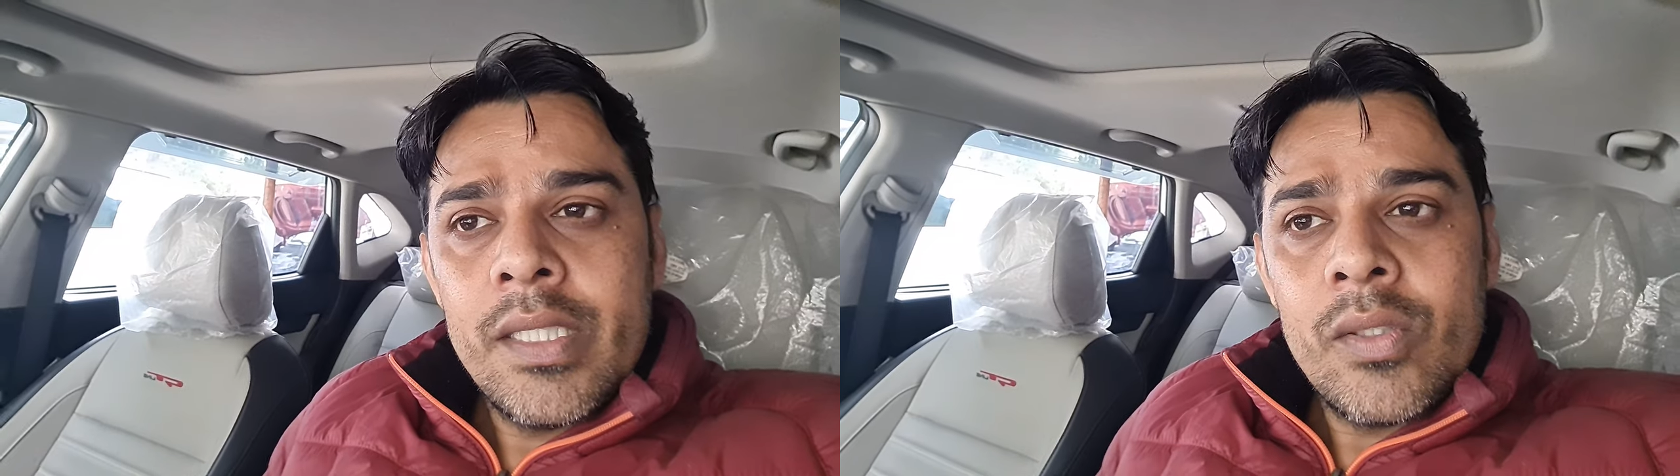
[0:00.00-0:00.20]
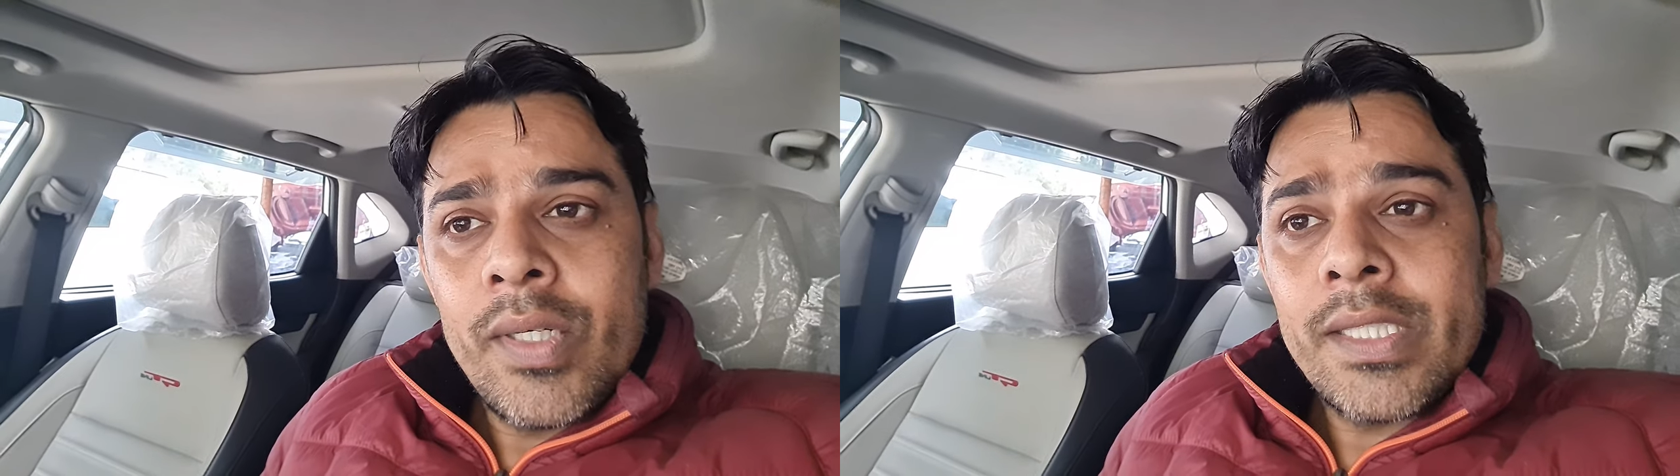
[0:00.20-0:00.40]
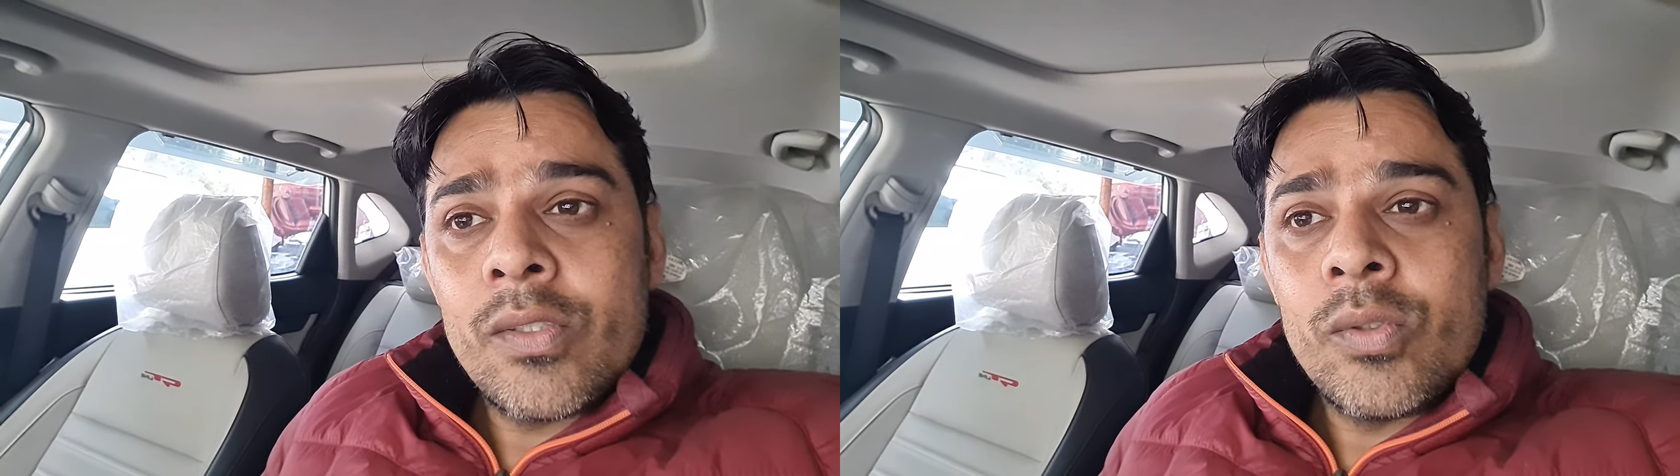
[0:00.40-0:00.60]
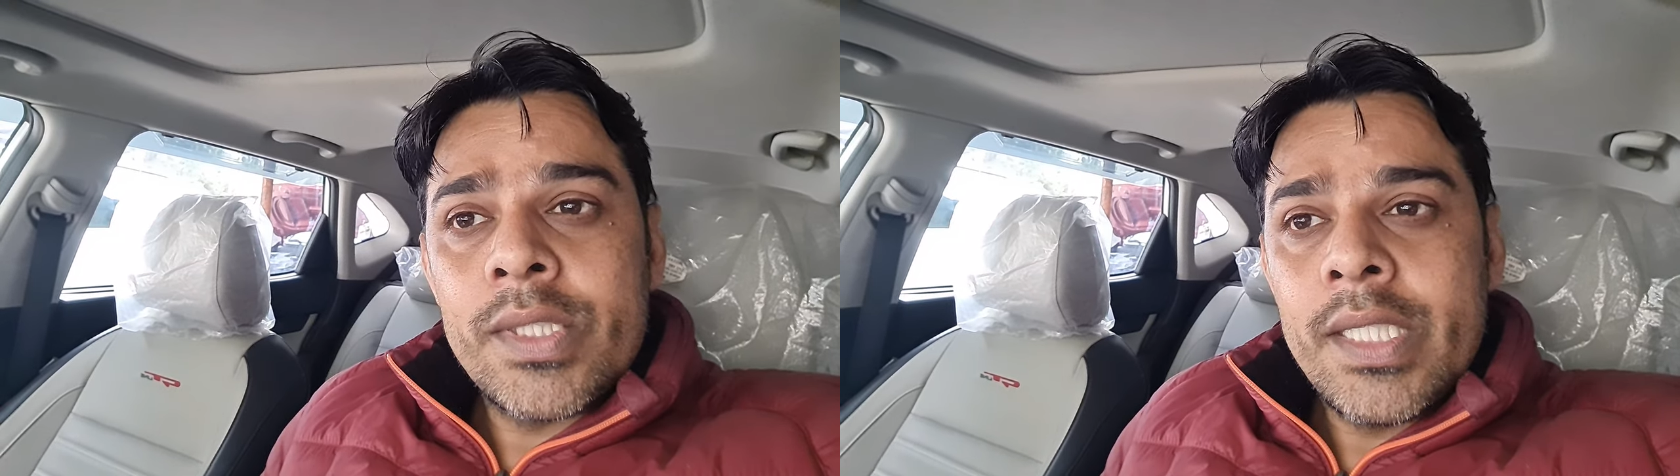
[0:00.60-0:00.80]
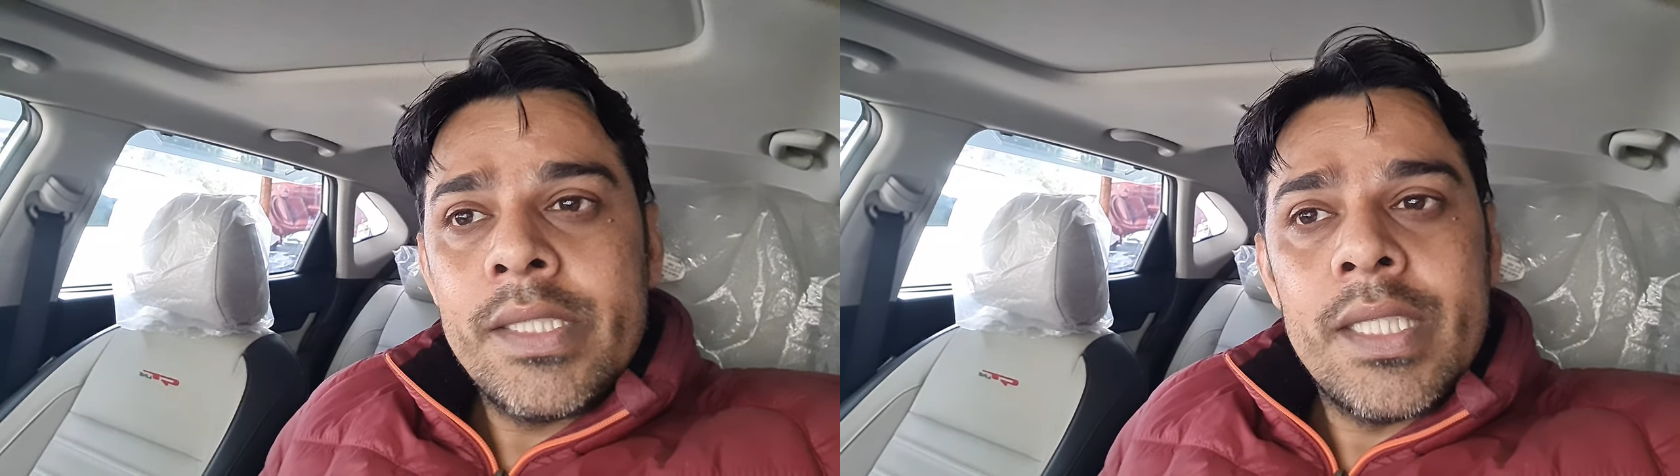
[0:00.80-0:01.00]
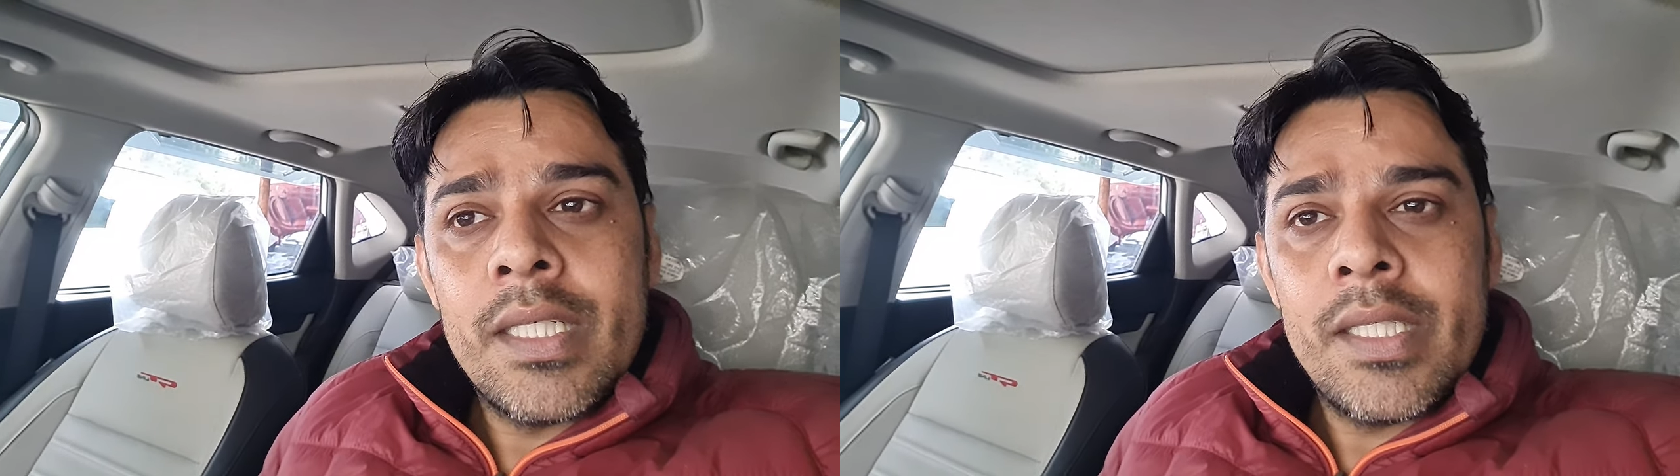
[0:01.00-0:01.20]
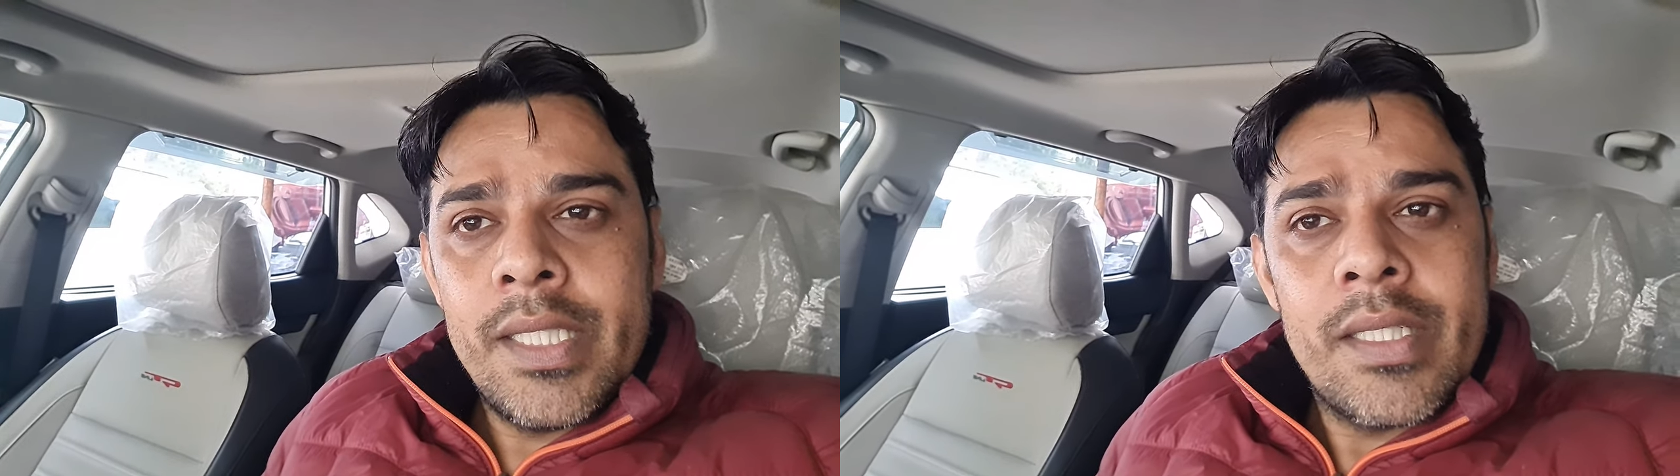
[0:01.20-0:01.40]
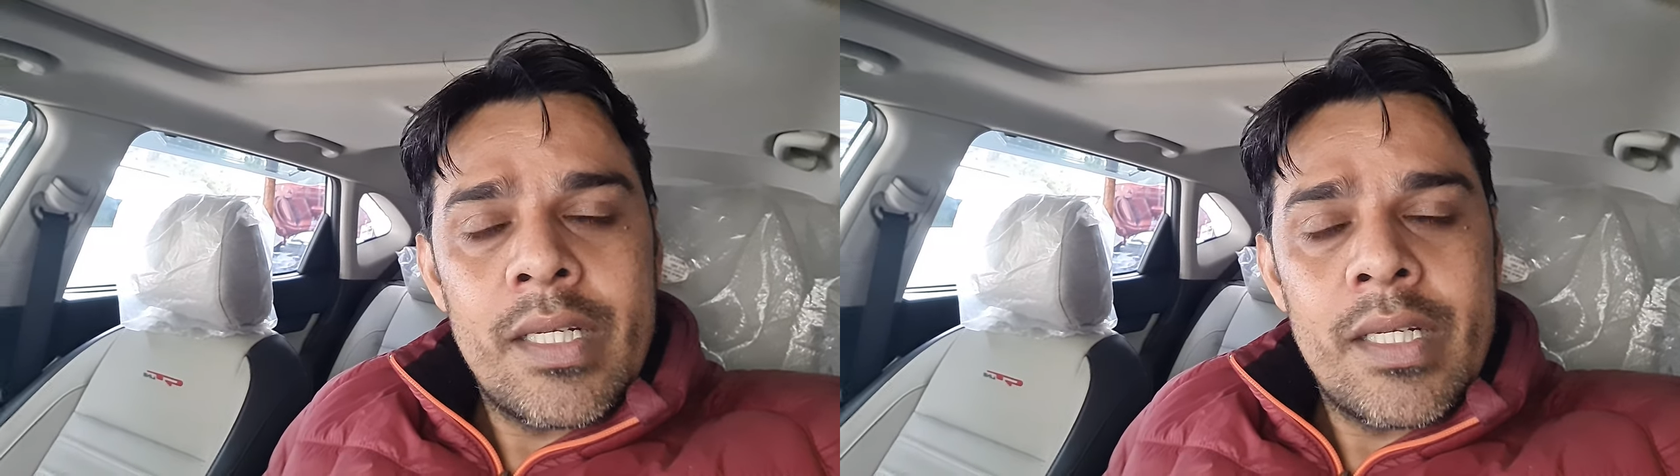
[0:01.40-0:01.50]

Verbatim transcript: तो ऐसा कुछ नहीं जहाँ नहीं